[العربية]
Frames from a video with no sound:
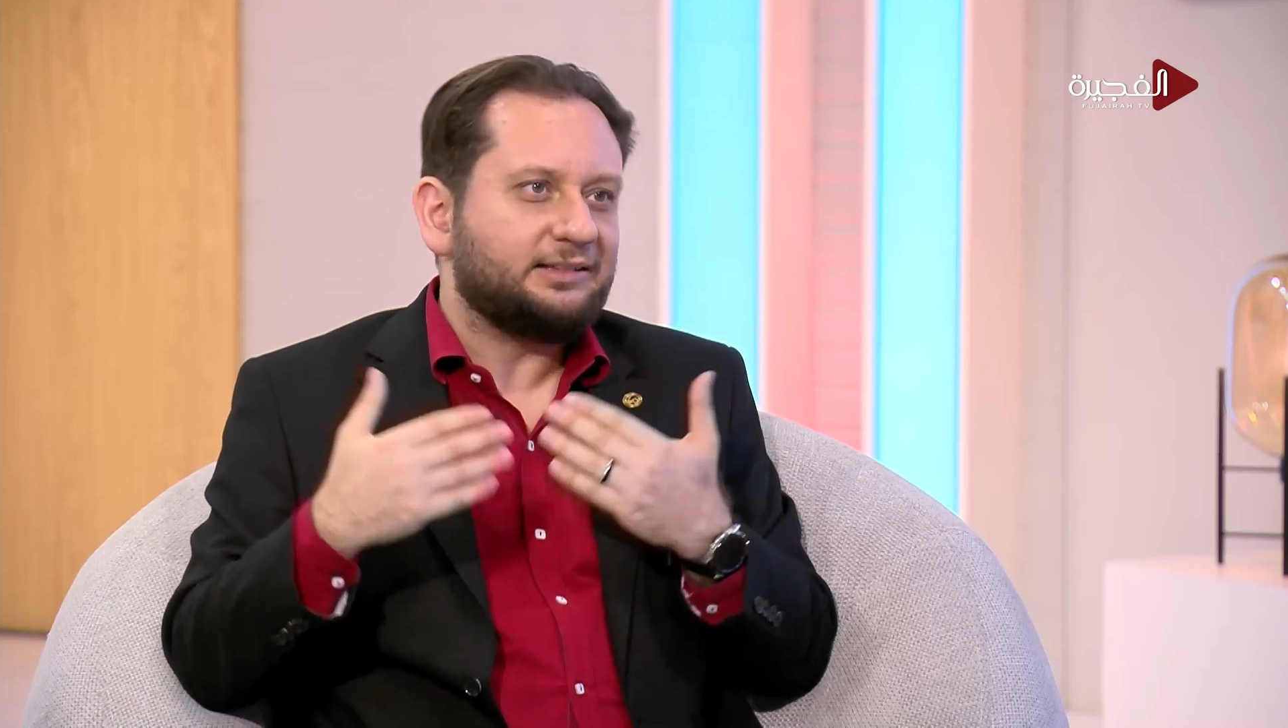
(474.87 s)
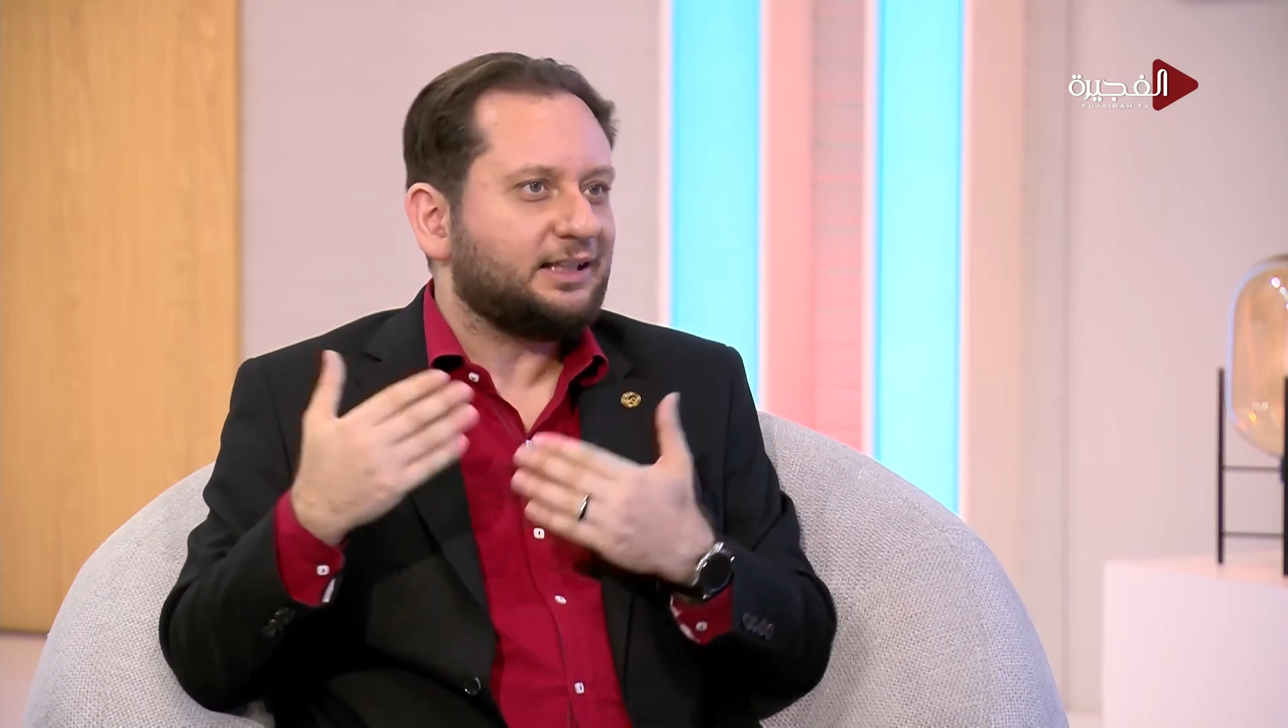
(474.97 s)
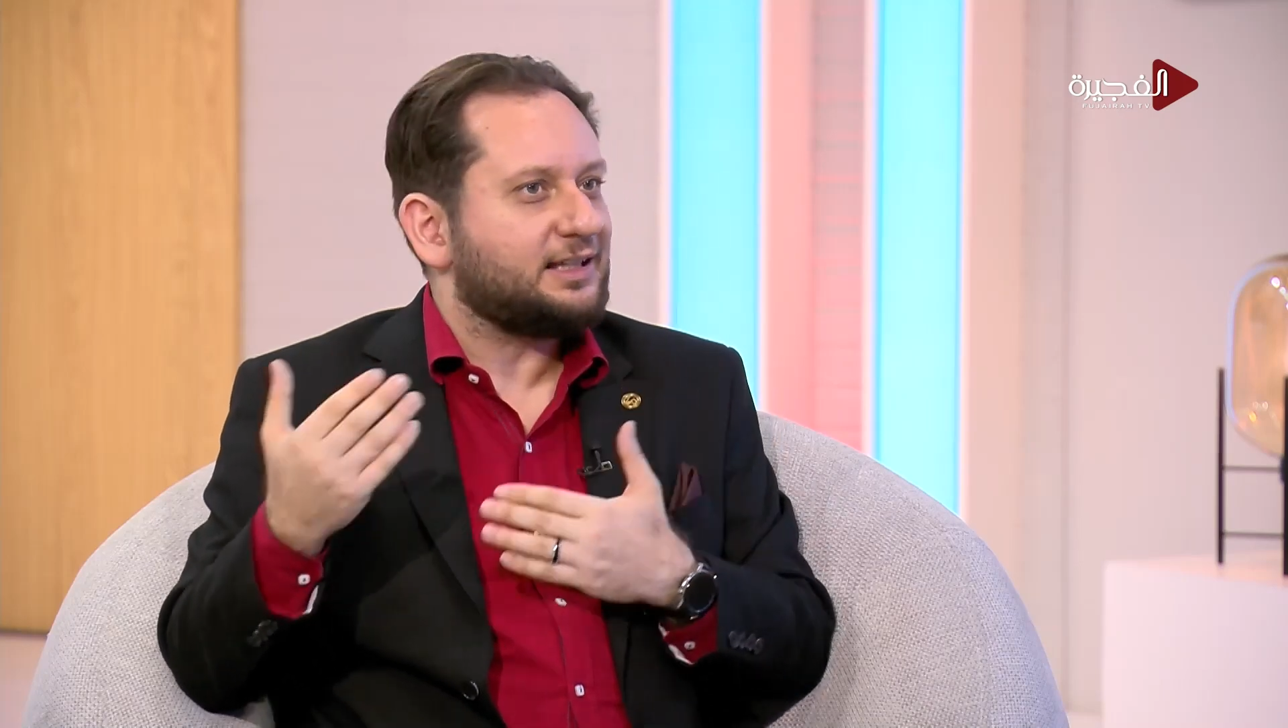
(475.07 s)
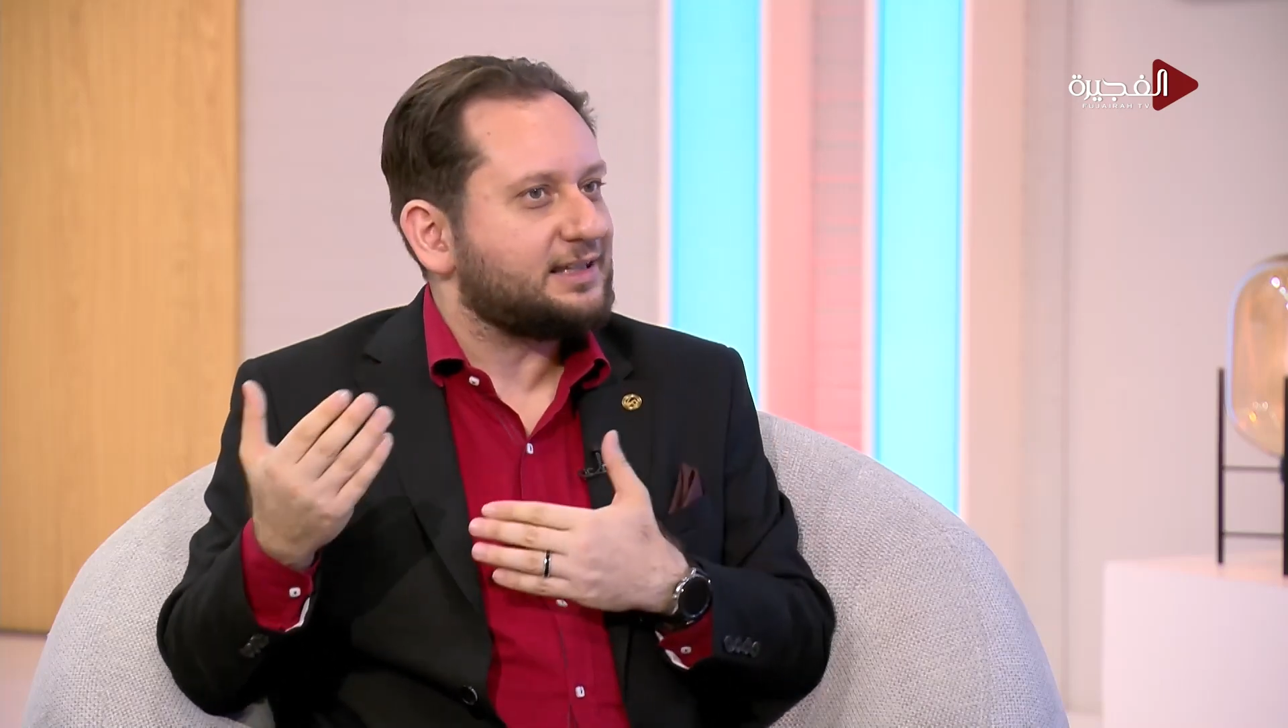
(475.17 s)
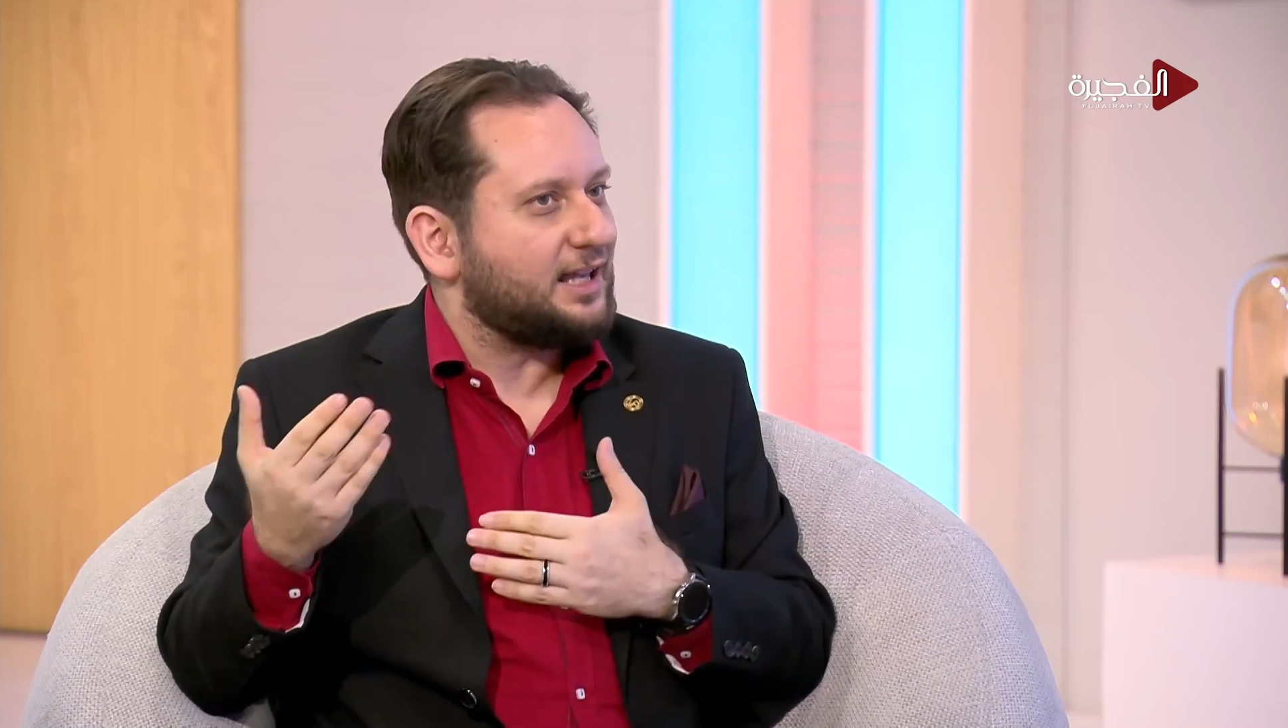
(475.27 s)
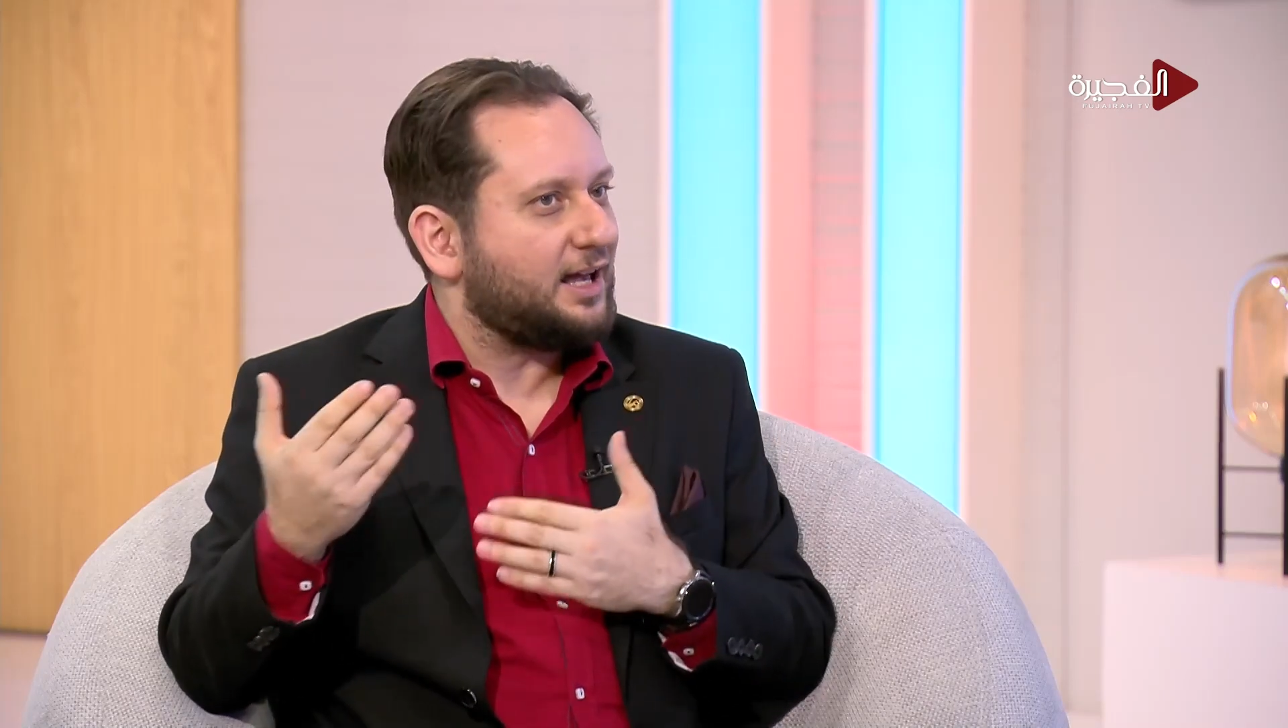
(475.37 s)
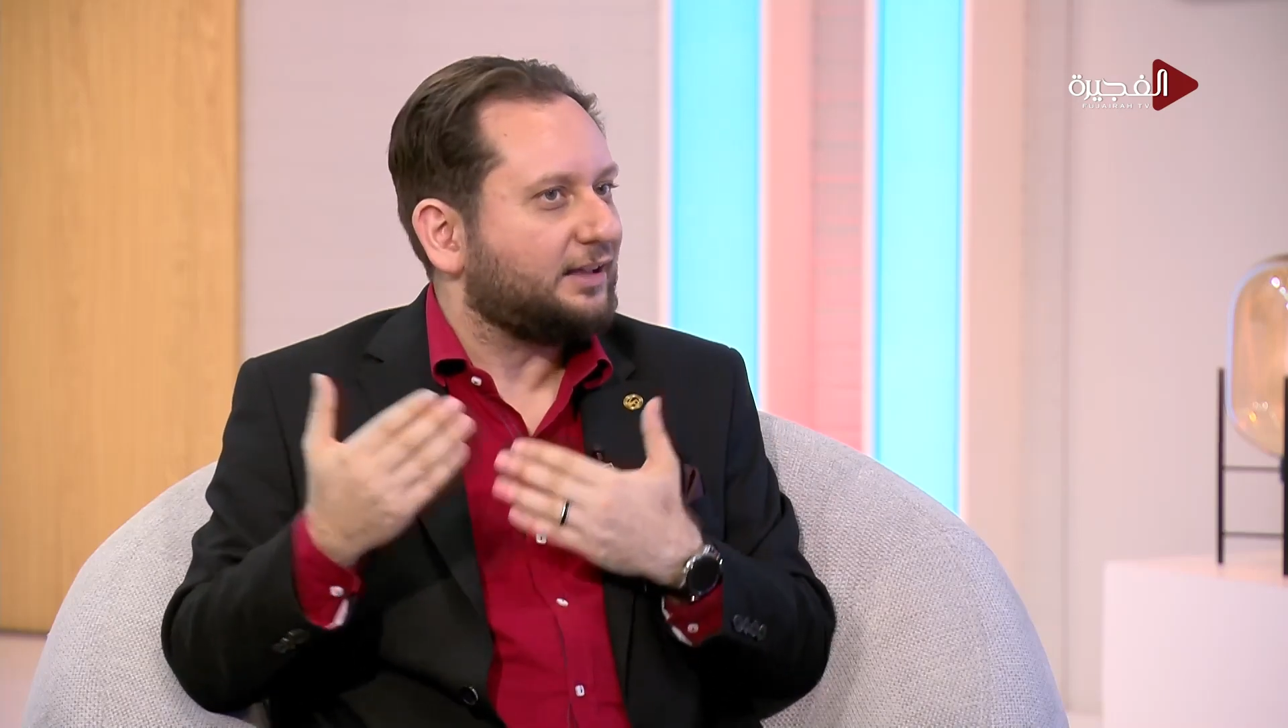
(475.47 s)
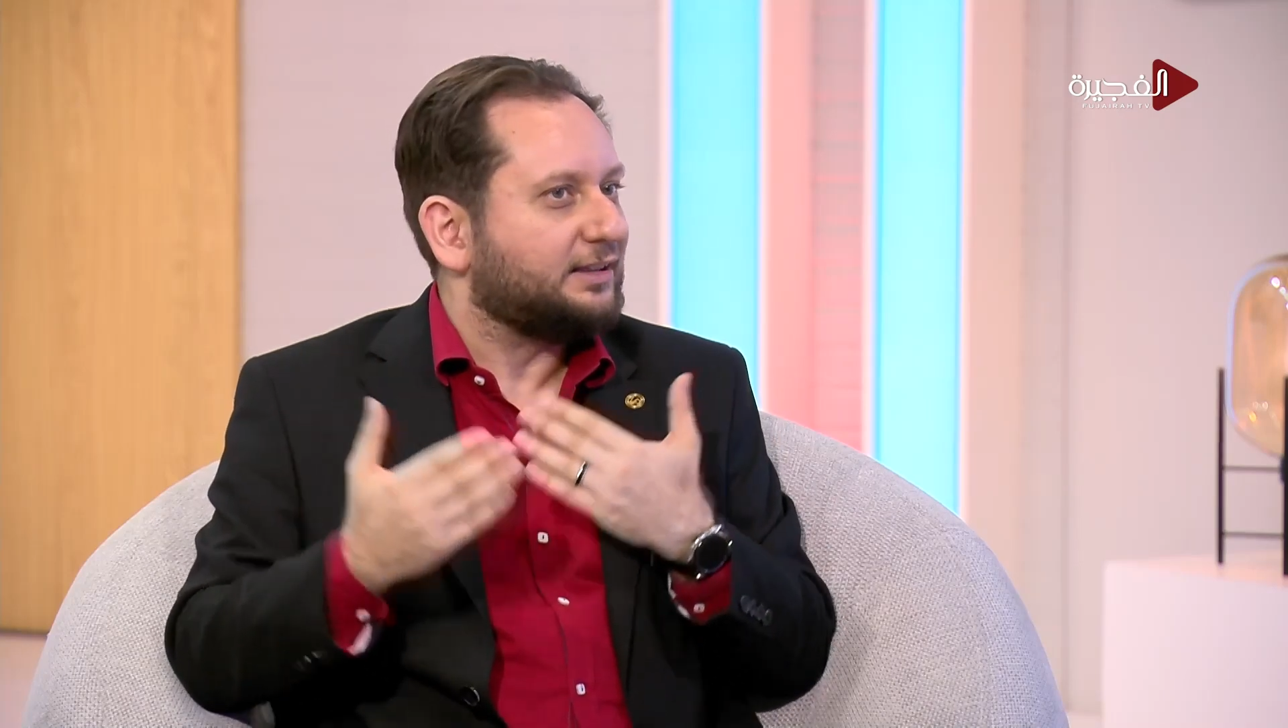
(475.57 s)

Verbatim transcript: انت نسيان